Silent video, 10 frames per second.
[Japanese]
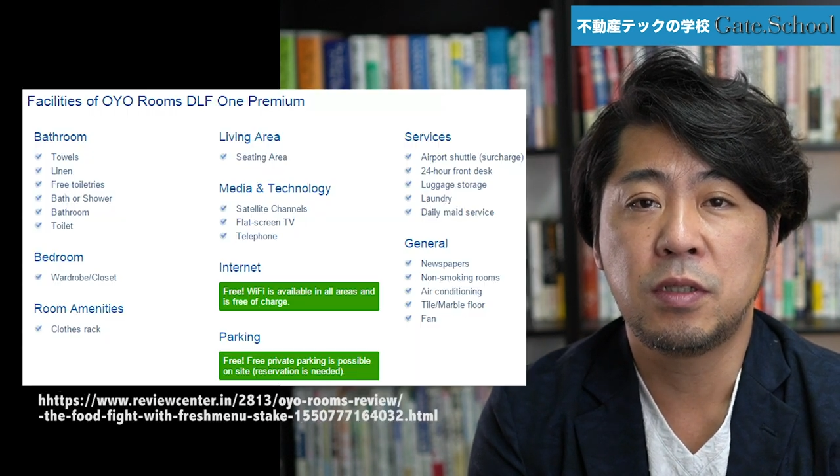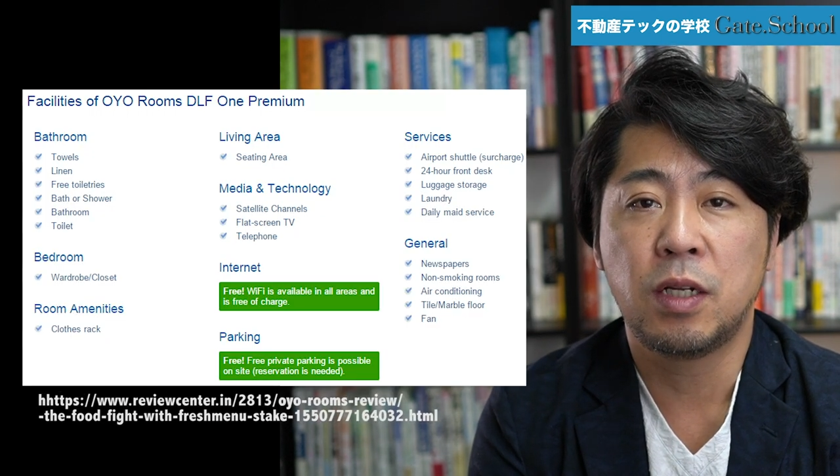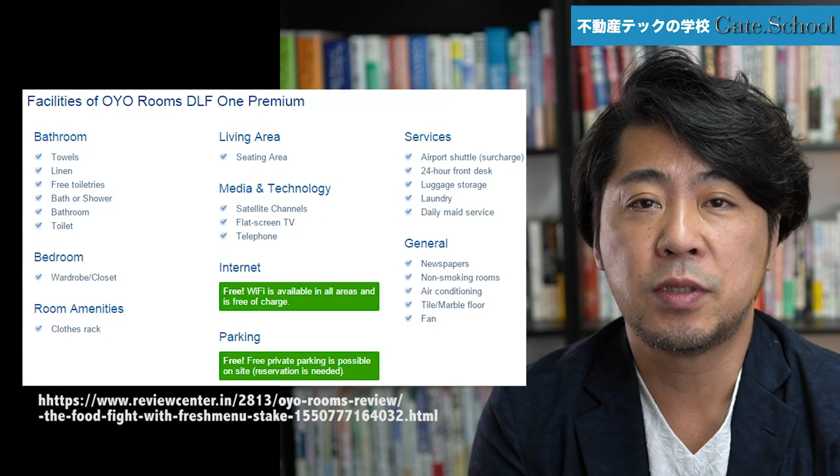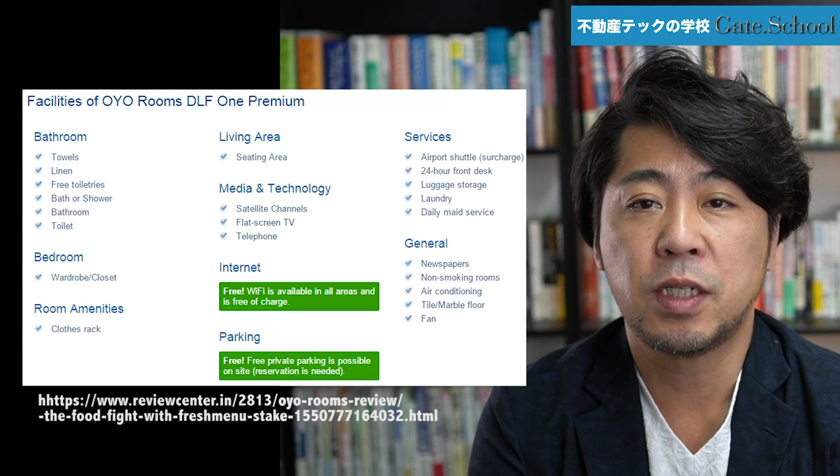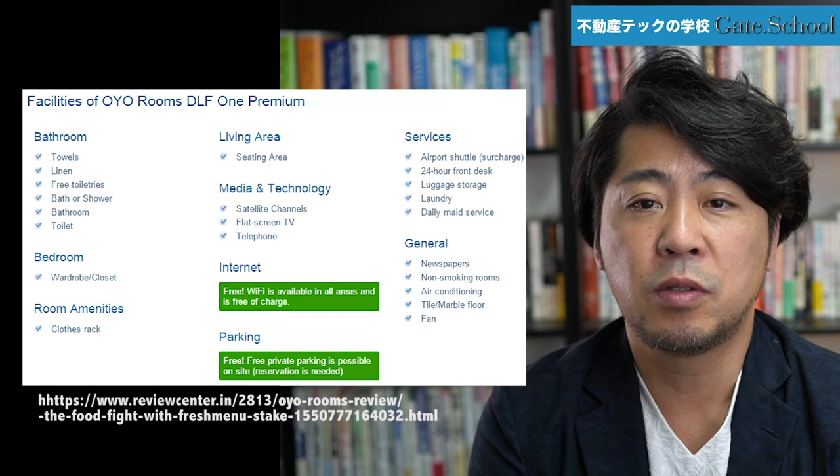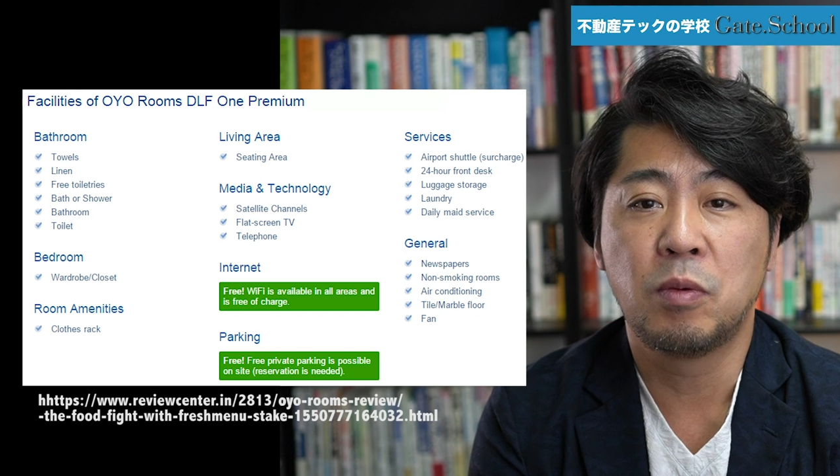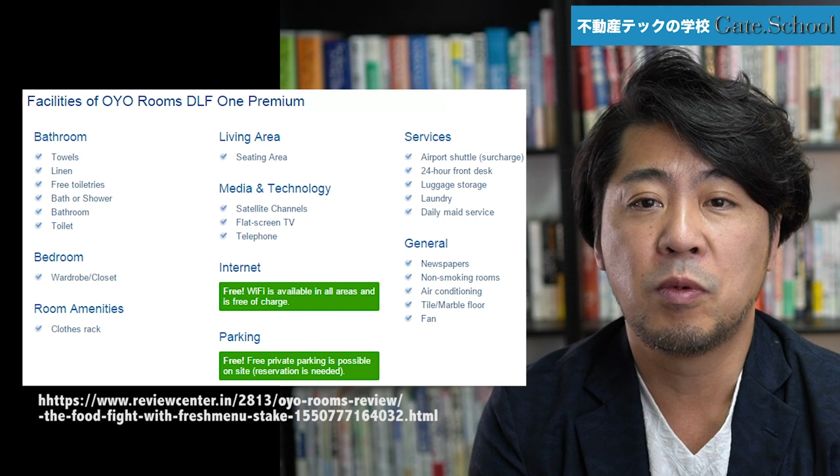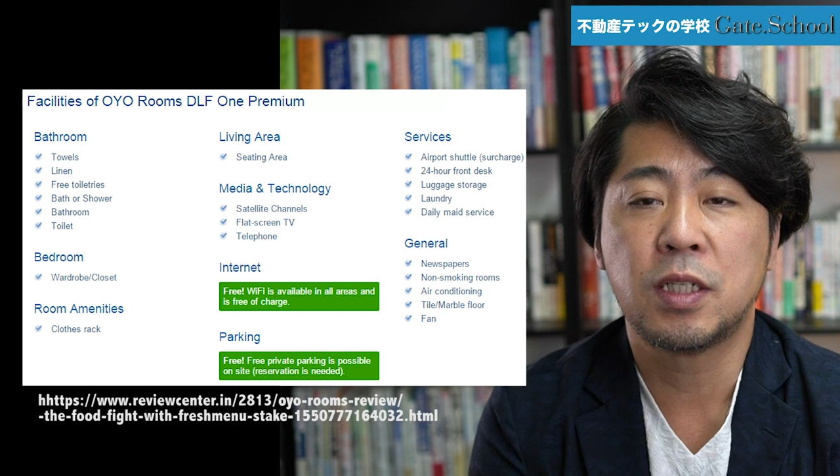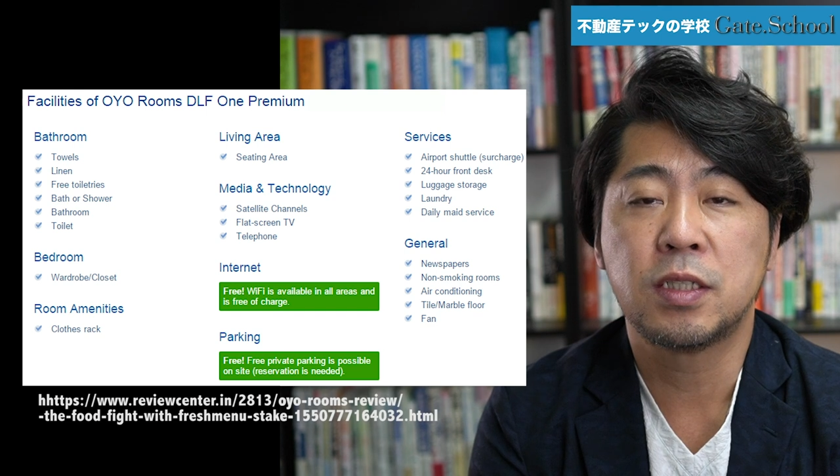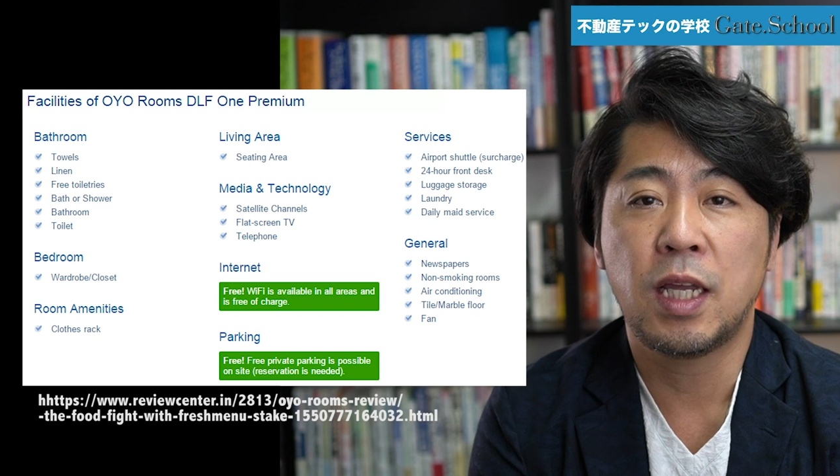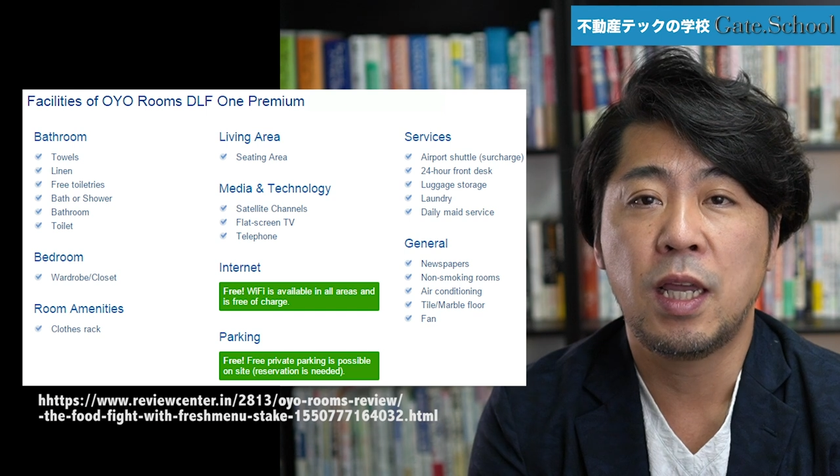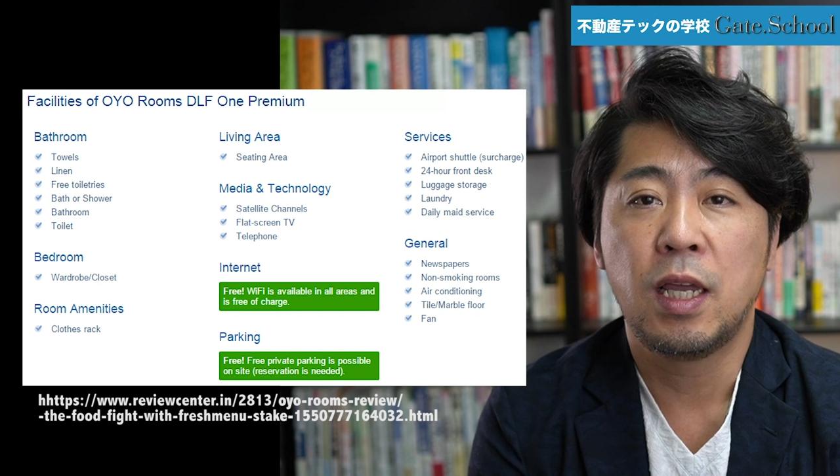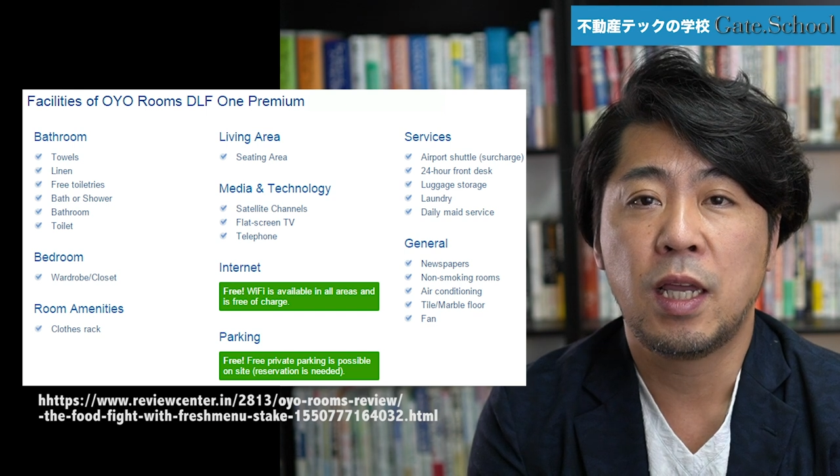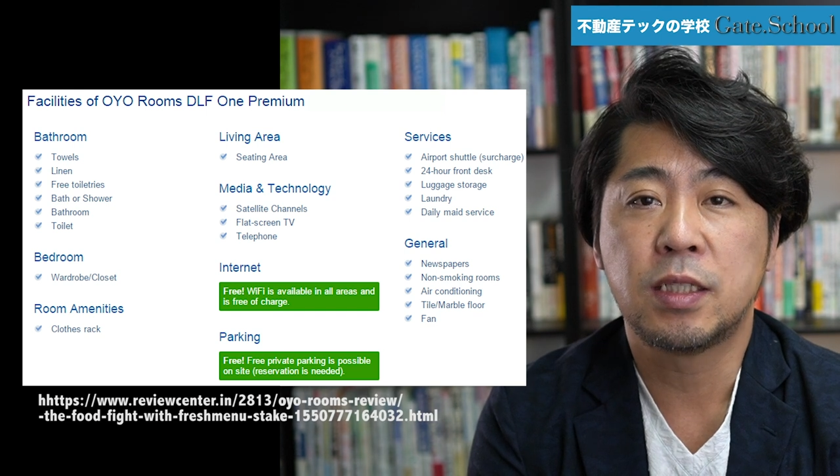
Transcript: ぐらいのチェック項目ですね、